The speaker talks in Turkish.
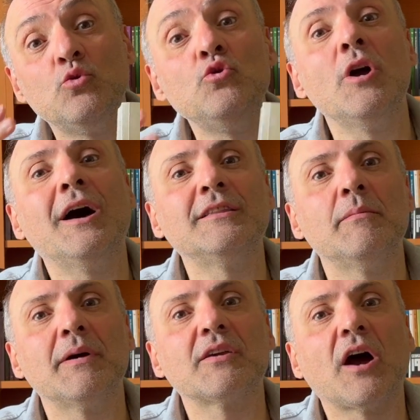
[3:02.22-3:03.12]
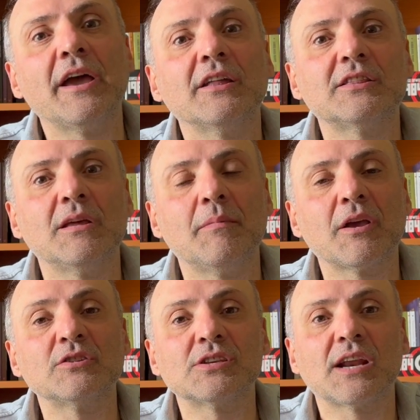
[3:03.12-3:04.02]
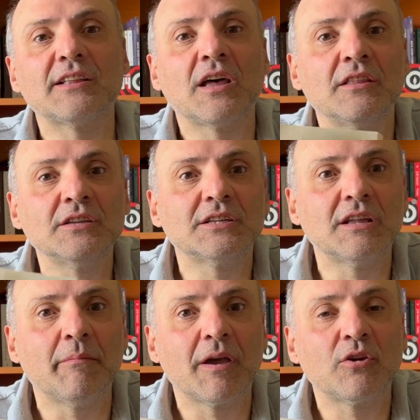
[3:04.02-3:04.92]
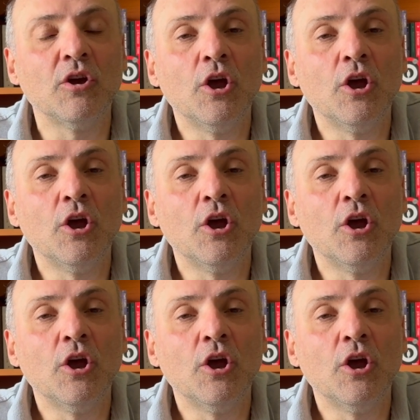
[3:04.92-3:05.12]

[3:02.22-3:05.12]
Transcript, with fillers: dünya demek, hayat demek, sıradanlık demek,